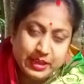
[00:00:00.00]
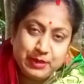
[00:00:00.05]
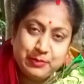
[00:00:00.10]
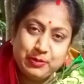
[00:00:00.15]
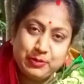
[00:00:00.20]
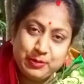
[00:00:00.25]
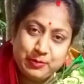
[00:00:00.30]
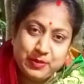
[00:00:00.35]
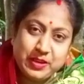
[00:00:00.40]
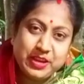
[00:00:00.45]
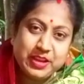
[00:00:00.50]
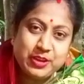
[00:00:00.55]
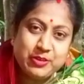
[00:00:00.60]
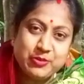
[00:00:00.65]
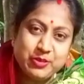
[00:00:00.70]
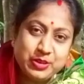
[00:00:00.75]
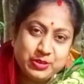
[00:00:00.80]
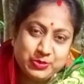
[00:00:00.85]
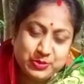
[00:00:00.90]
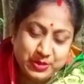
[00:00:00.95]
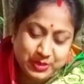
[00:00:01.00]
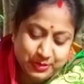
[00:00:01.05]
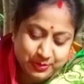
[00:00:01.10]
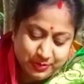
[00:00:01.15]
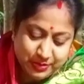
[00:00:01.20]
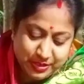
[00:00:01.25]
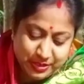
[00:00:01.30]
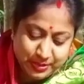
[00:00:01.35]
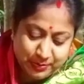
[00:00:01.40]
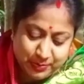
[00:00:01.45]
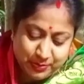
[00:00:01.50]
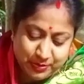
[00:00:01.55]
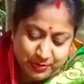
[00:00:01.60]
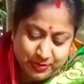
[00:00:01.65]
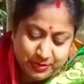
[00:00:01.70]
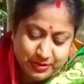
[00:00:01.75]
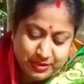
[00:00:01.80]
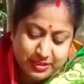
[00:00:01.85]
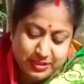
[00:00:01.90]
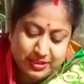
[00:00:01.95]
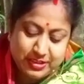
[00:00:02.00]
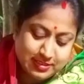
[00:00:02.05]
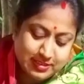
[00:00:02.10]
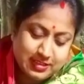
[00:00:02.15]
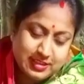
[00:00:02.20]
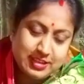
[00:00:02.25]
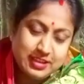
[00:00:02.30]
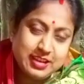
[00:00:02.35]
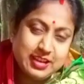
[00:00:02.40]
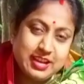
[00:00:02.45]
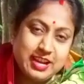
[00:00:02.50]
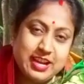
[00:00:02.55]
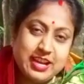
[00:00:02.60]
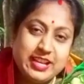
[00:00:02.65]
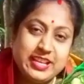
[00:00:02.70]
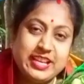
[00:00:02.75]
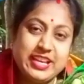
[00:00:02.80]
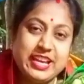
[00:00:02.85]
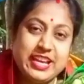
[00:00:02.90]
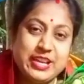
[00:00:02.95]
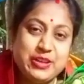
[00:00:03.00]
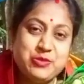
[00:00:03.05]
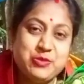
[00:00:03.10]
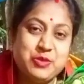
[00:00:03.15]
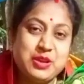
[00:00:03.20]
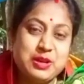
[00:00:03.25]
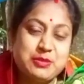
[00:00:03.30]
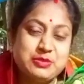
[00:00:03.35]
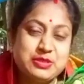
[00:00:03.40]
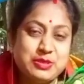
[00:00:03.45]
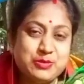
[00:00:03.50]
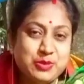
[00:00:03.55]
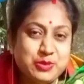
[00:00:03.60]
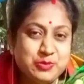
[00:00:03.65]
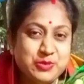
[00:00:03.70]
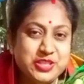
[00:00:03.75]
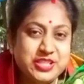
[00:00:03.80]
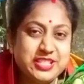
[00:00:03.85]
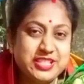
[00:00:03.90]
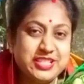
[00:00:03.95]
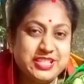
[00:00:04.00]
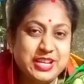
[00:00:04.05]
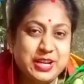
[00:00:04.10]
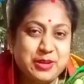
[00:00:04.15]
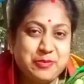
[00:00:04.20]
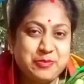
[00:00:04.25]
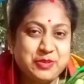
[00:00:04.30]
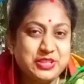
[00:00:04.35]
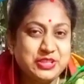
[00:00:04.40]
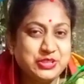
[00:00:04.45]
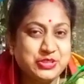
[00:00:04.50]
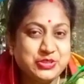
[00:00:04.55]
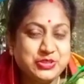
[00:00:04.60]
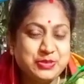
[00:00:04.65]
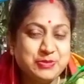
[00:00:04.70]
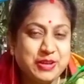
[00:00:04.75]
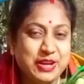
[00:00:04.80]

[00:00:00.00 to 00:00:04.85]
এইভাবে এক এক করে তৈরি করে নেব আর এই জামুন মিষ্টিটা আপনাদের যদি